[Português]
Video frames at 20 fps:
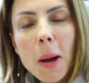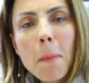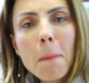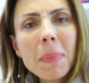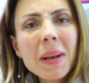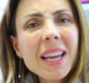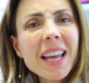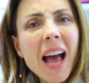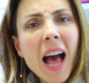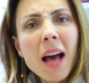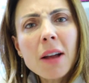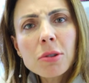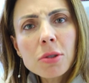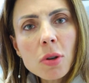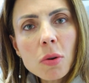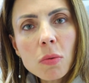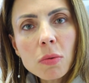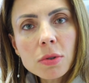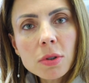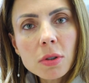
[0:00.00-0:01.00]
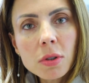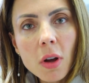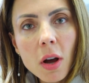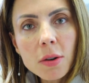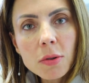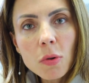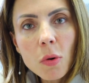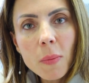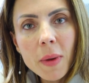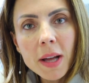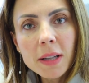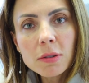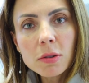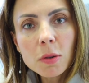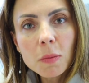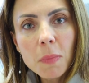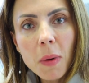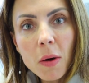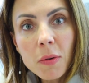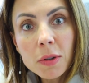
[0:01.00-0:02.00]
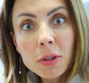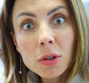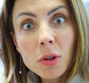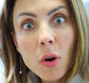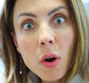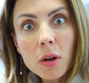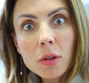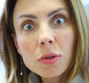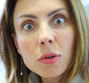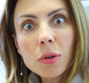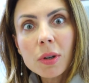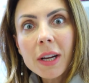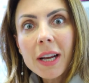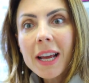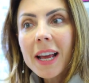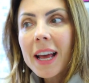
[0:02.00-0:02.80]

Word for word: ampliar o seu consultório com o método Power Doctor